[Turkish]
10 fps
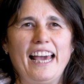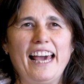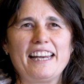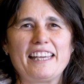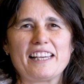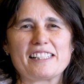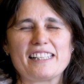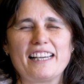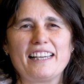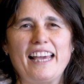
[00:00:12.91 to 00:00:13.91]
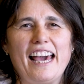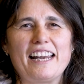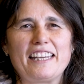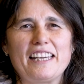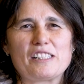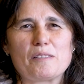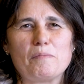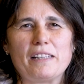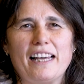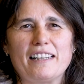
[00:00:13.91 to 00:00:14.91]
Herkese, her
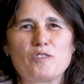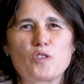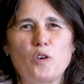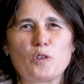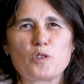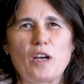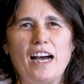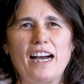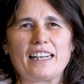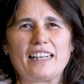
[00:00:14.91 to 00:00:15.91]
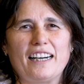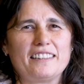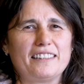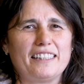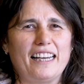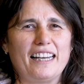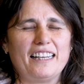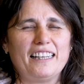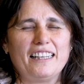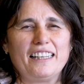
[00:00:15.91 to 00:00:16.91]
kesimden, çocuğa,
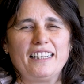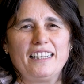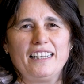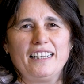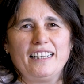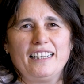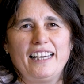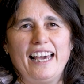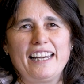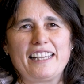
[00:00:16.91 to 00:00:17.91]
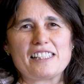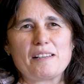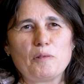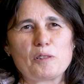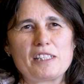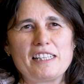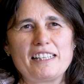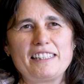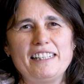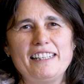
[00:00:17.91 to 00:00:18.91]
kadına, herkese bu
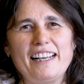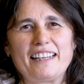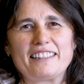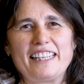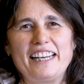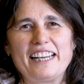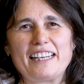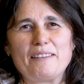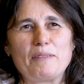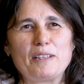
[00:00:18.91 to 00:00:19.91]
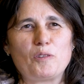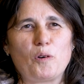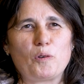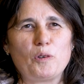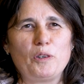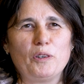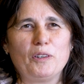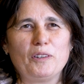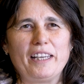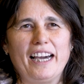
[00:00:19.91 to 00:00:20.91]
sihir değnek, değnekle bir
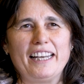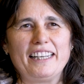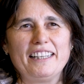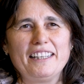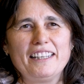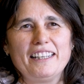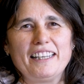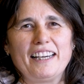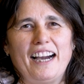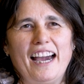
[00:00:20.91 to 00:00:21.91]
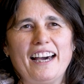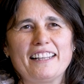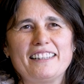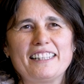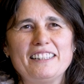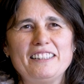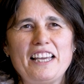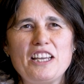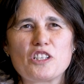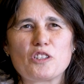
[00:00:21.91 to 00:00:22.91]
dokunuyor. Yani hayatlarını
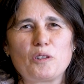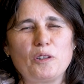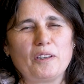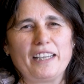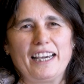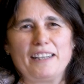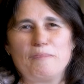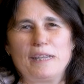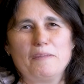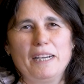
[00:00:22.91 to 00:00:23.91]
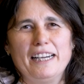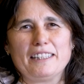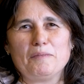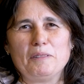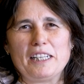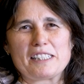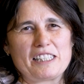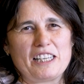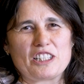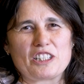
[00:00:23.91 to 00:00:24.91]
değiştiriyor. Yani benim hayatımı
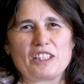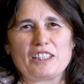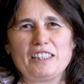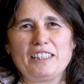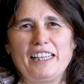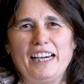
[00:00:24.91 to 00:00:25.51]
nasıl değiştirdi?